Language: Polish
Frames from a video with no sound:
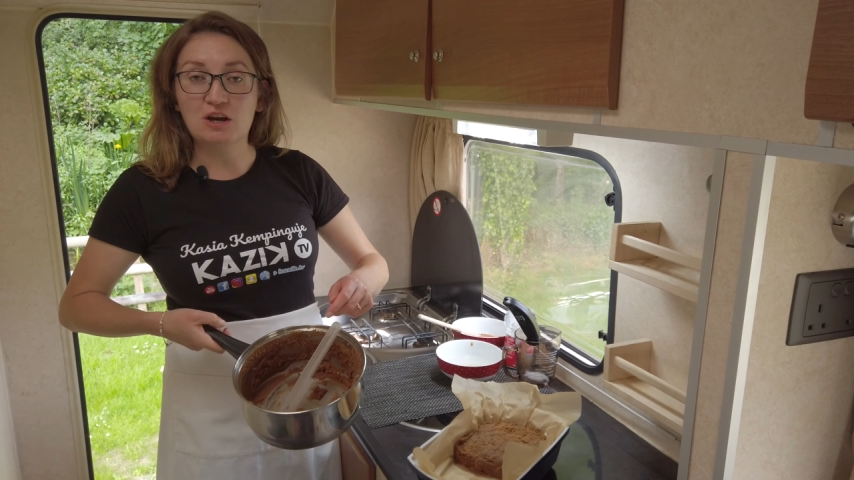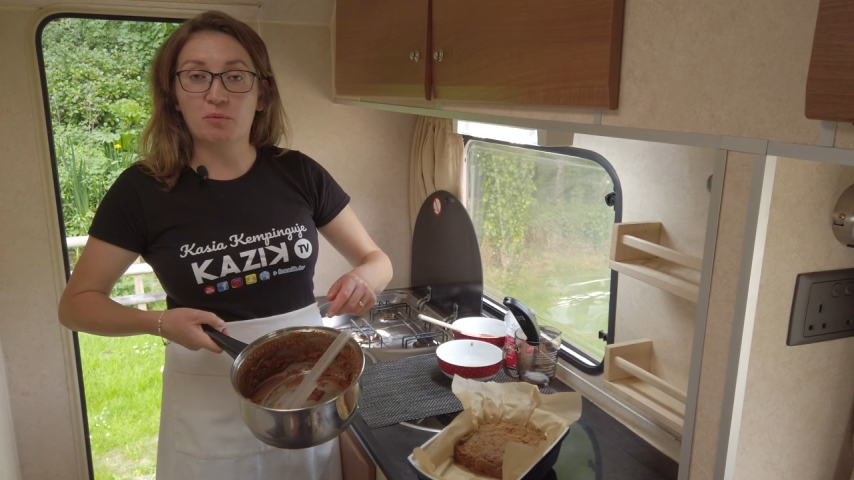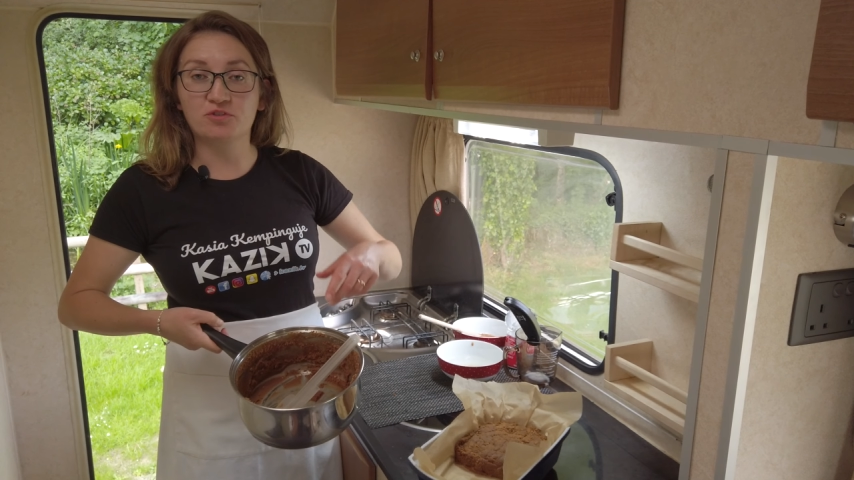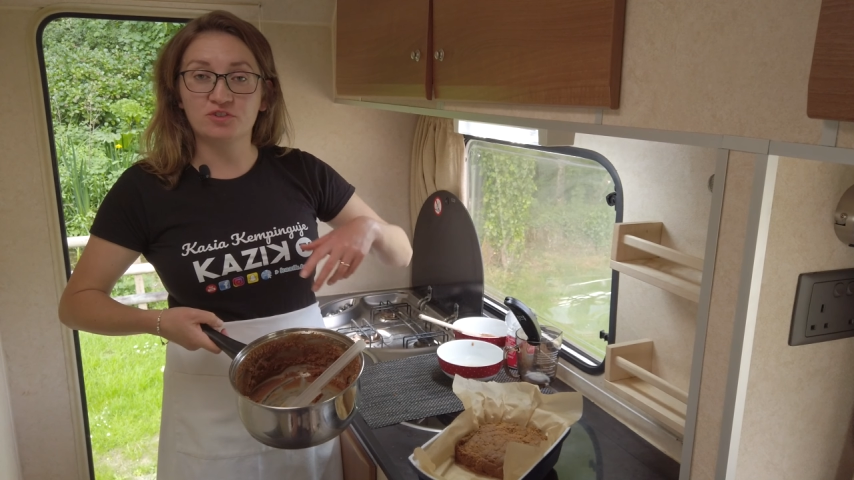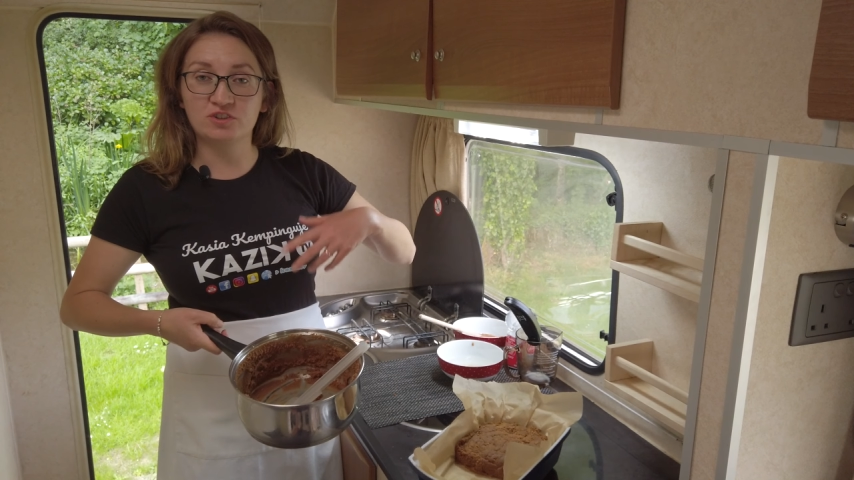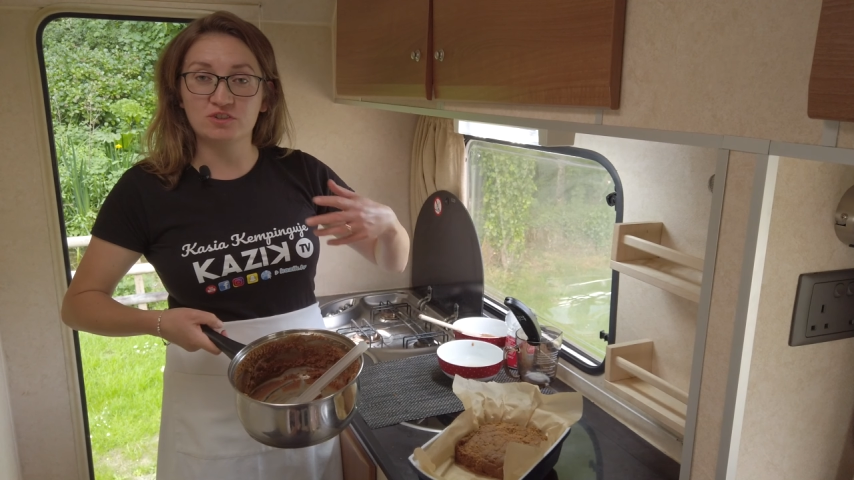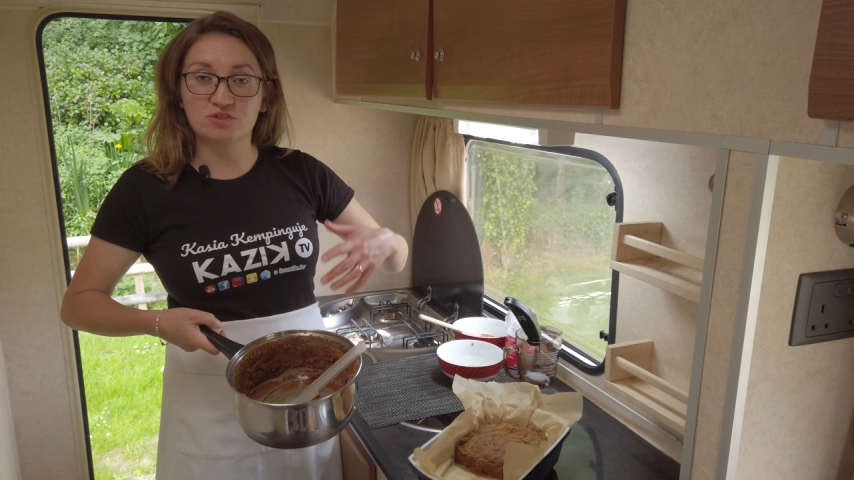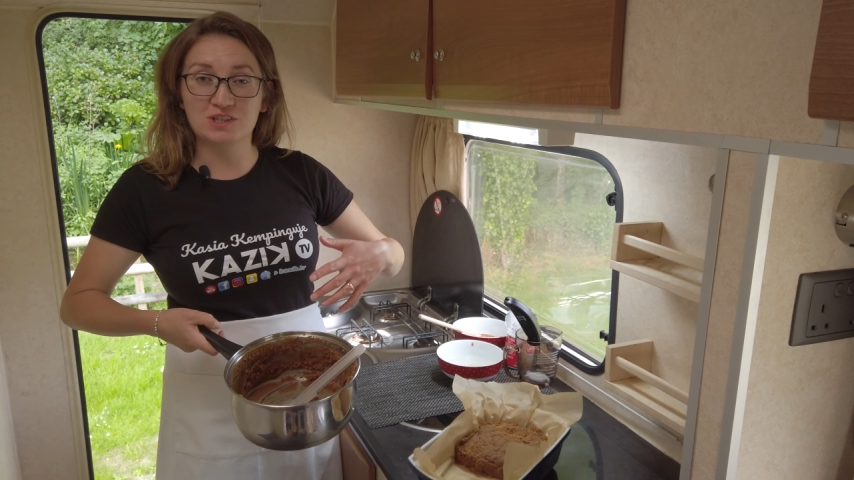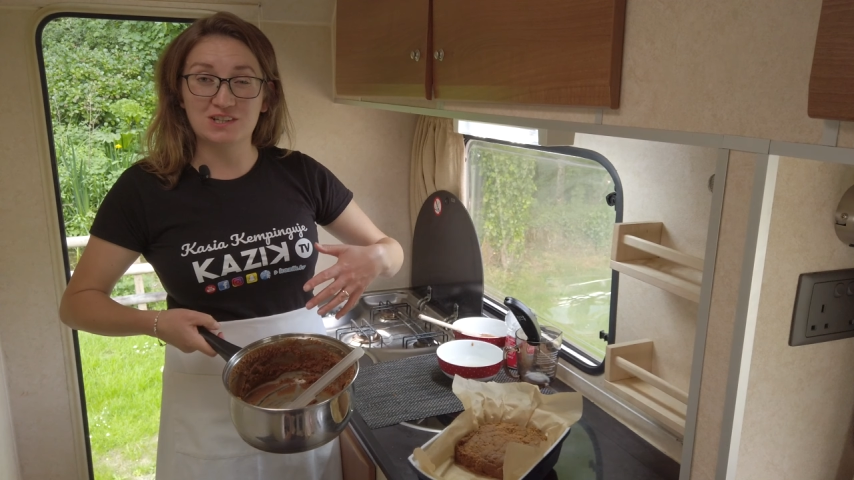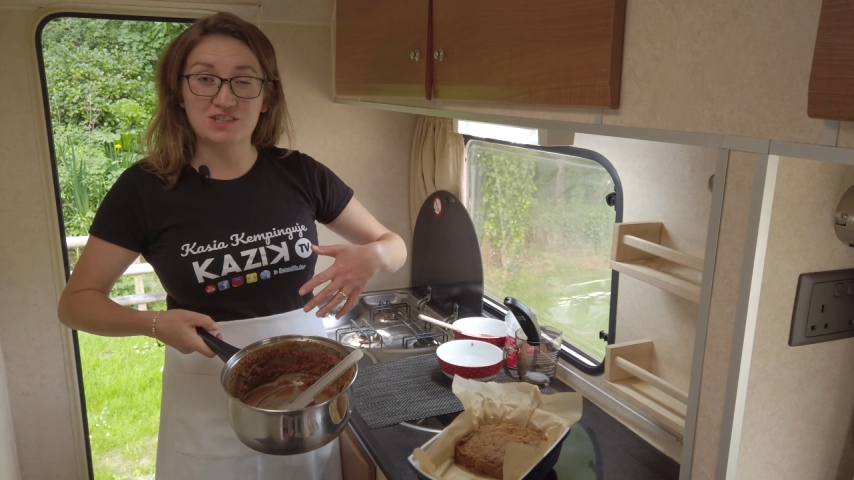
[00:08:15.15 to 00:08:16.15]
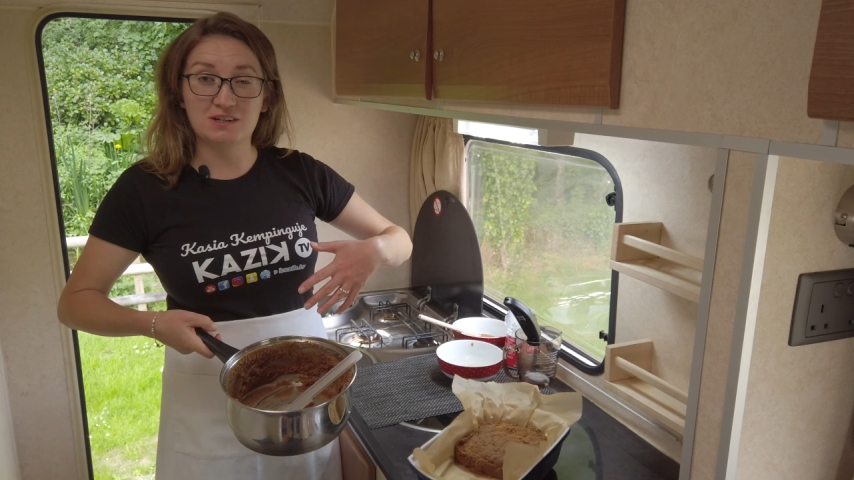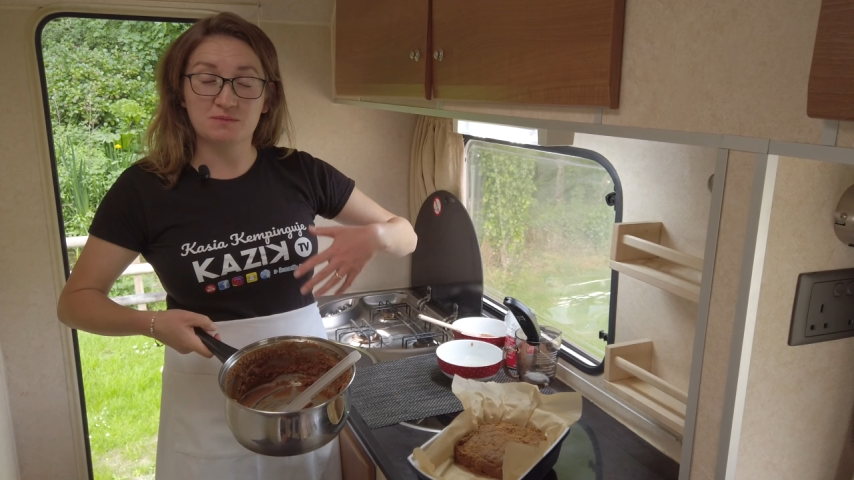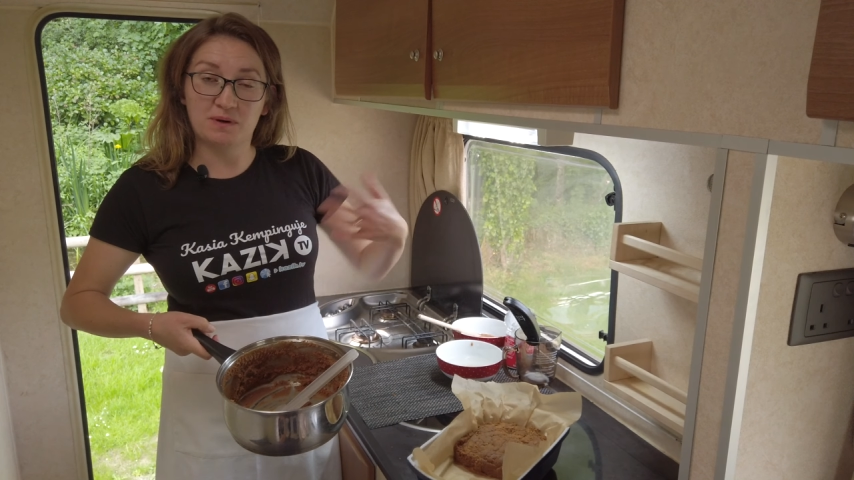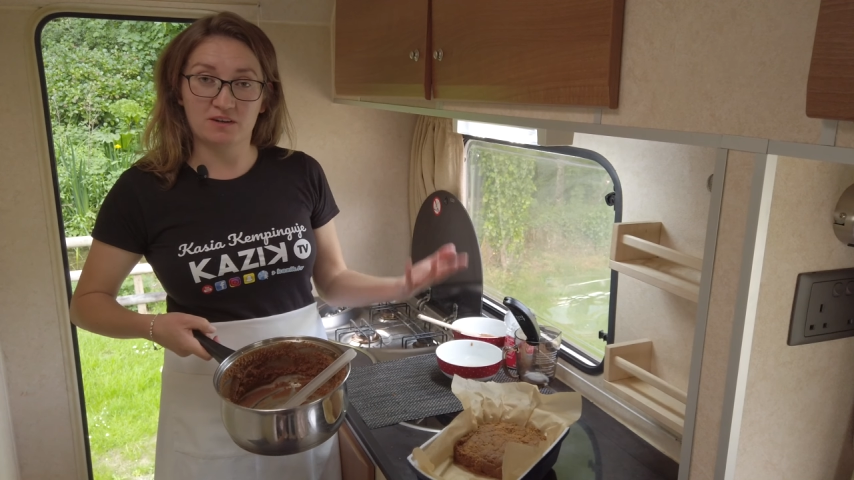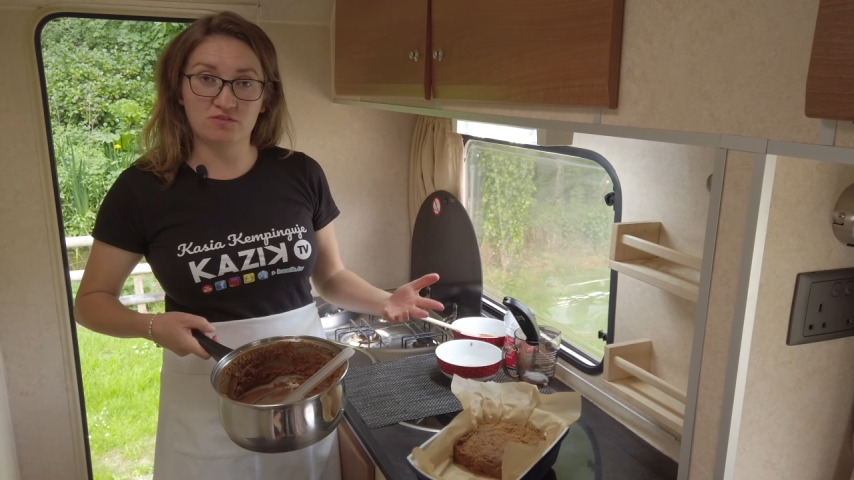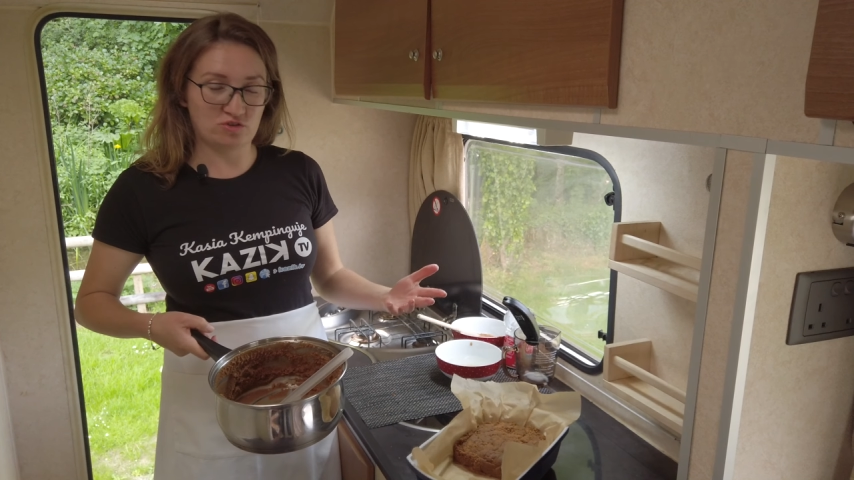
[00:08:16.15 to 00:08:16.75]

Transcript: Pod koniec trzeba działać bardzo